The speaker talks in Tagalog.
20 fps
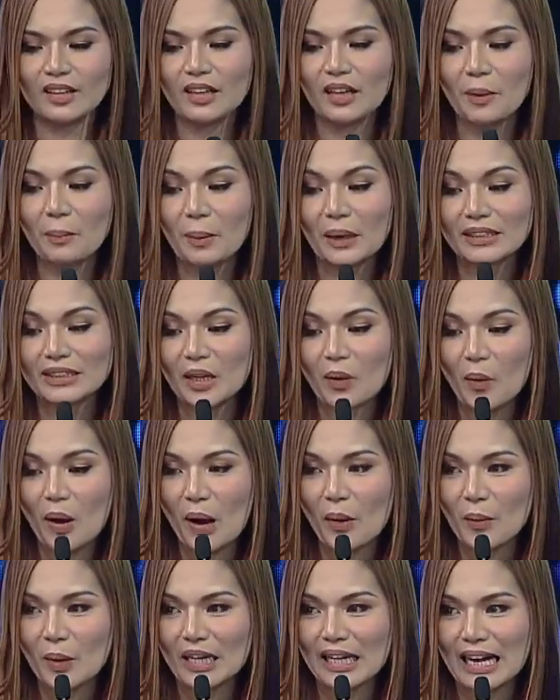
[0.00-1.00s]
Kapag
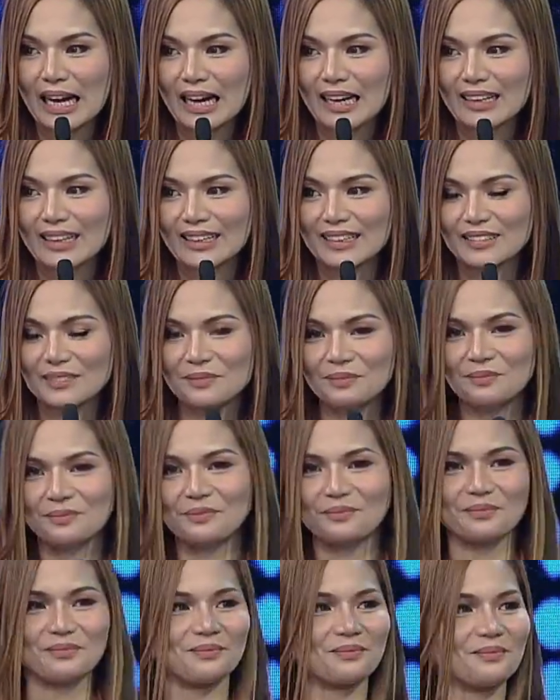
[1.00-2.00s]
nawawala ka.
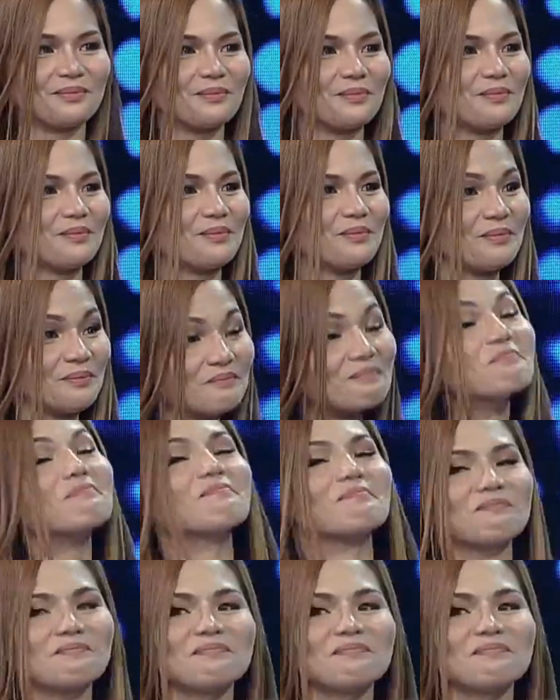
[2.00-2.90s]
Nawawala,